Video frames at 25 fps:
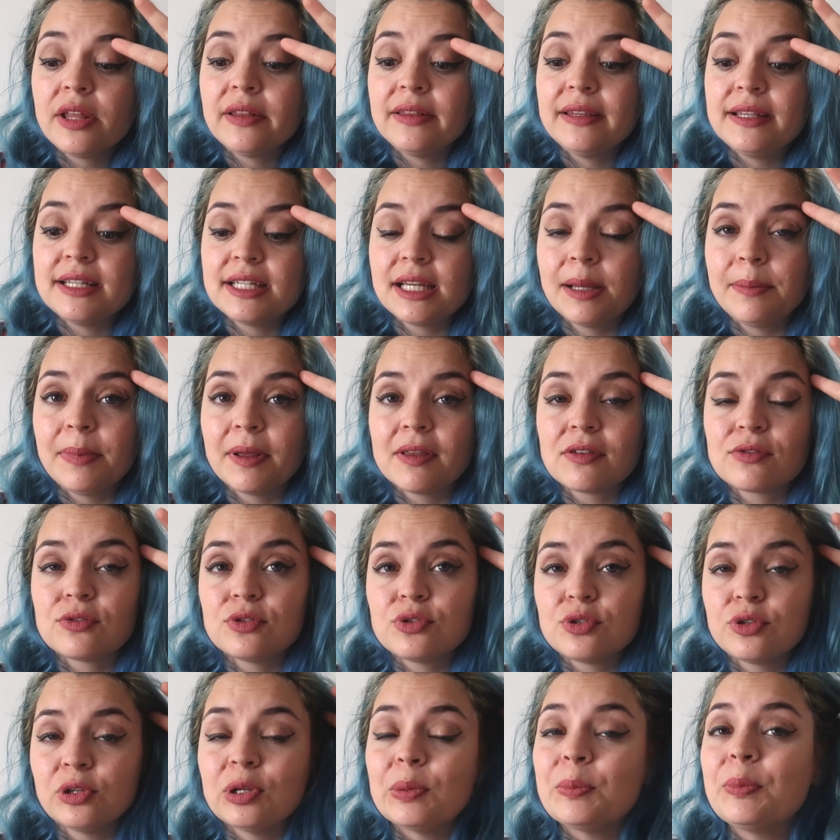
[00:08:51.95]
Déjà parce
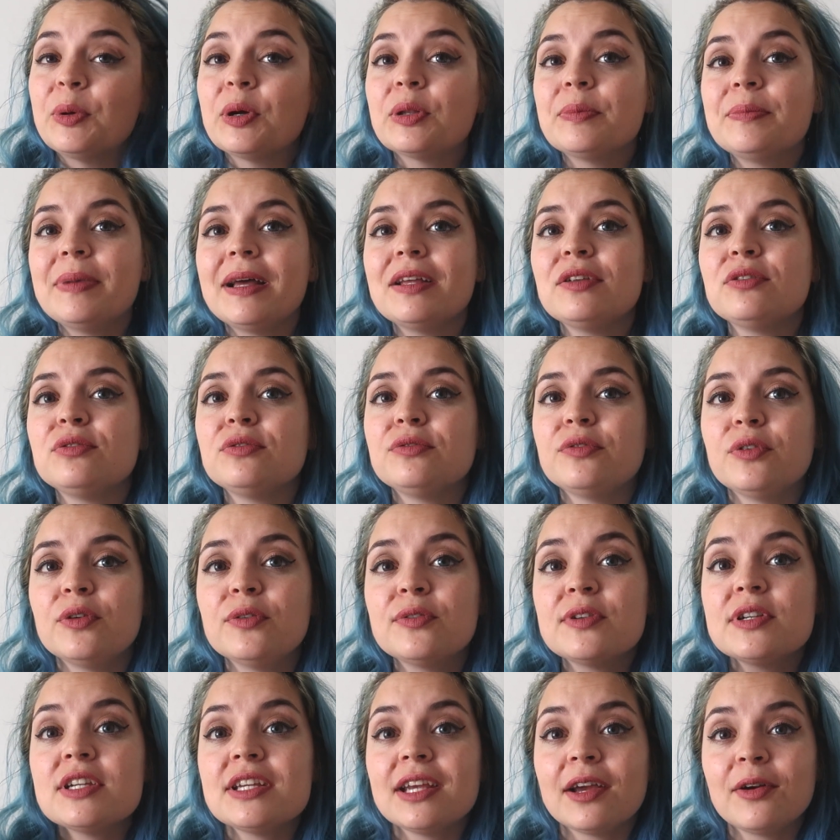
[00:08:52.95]
que je n'en porte pas
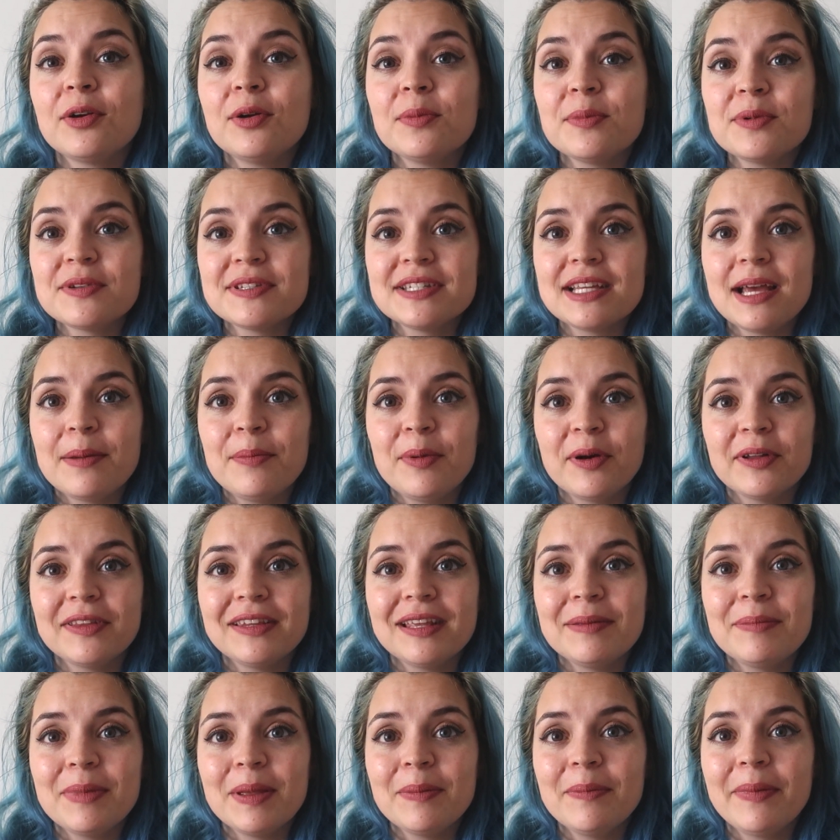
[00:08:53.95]
souvent. J'ai recommencé à
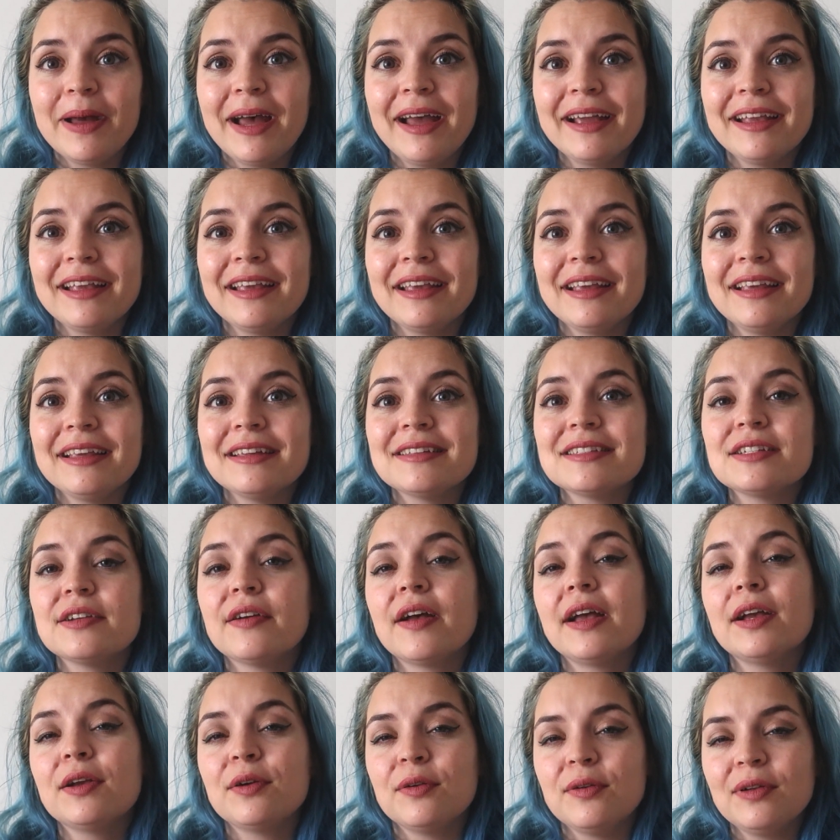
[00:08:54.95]
porter mes bagues et c'est
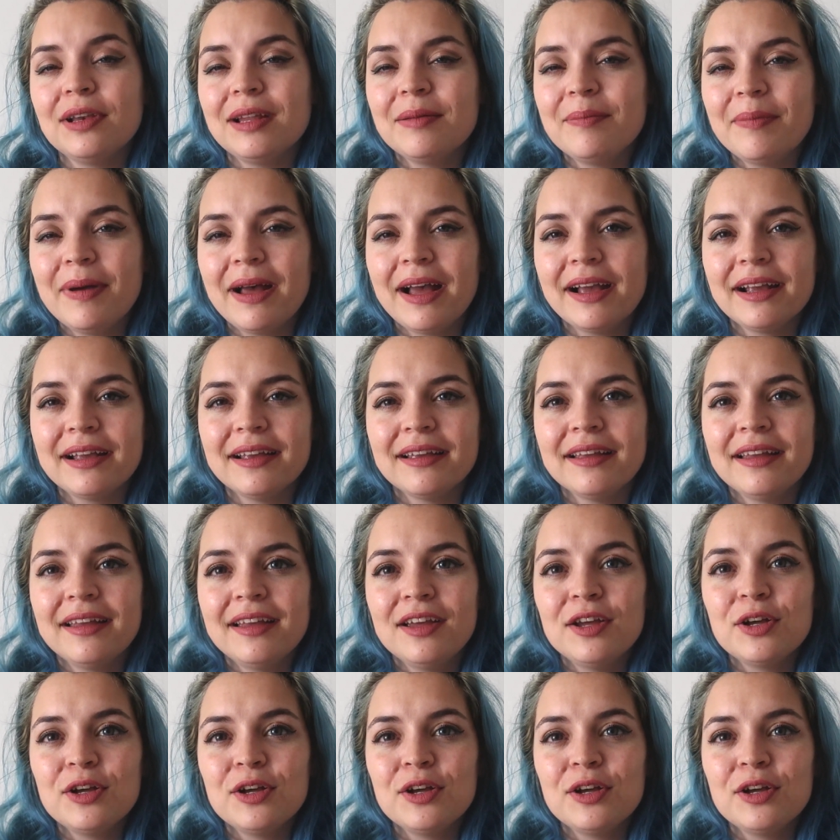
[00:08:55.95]
vrai que les bagues